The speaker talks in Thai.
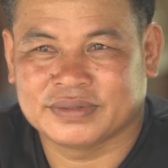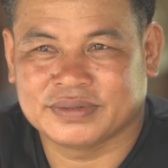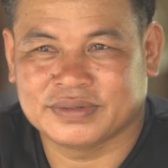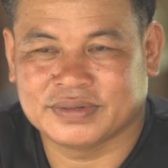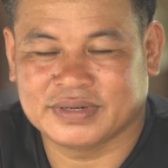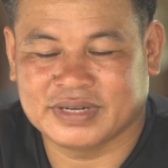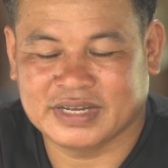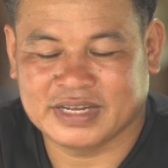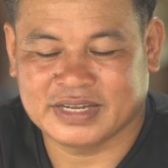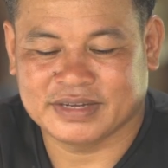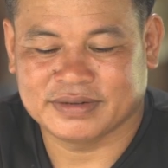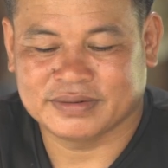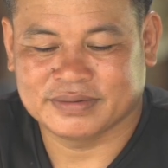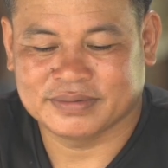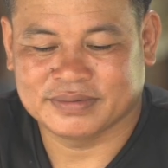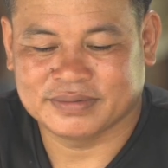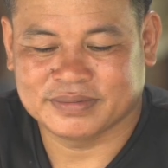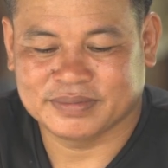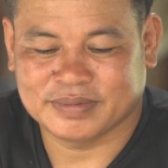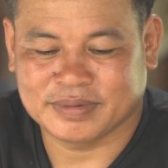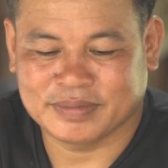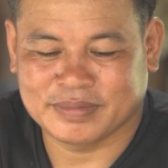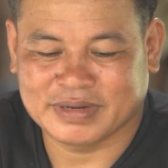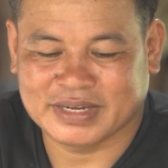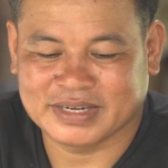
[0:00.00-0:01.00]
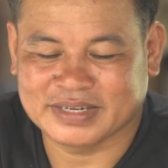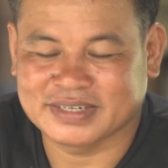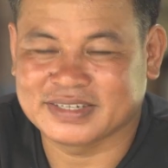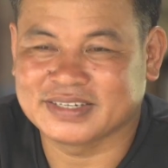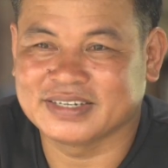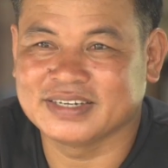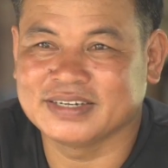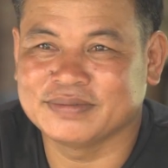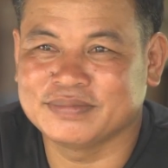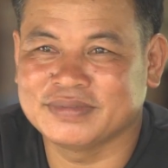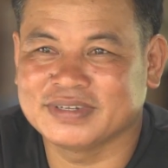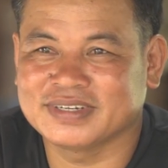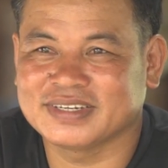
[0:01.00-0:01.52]
ก็ห่างประมาณ
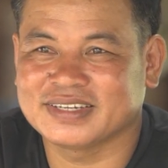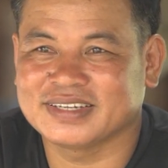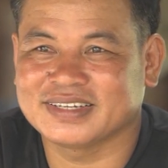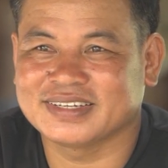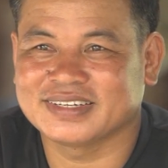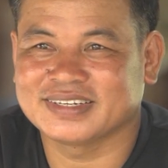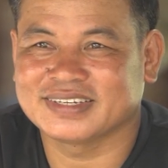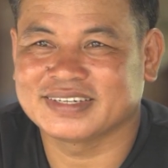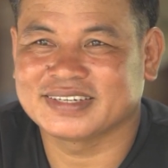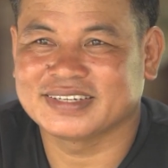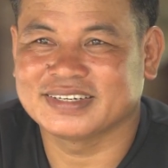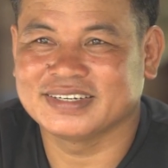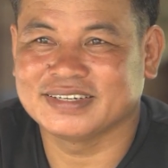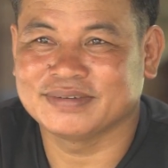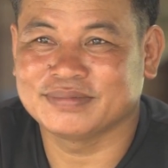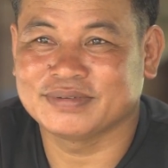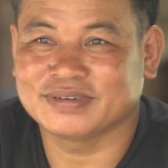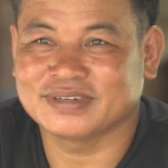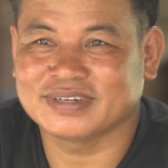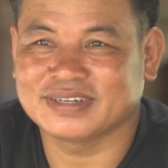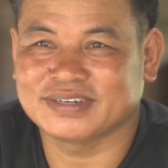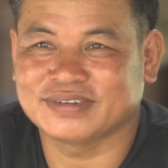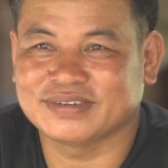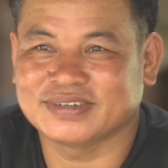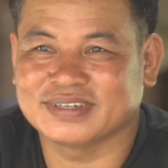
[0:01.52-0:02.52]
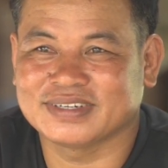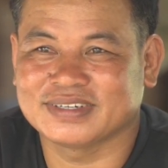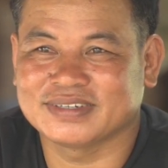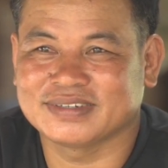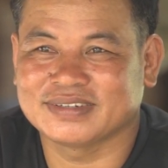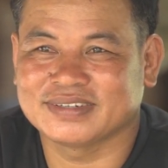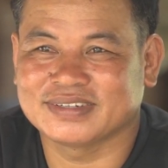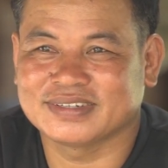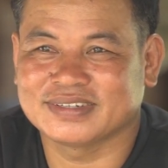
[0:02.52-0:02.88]
คืบนึงอะคืบของเราอะ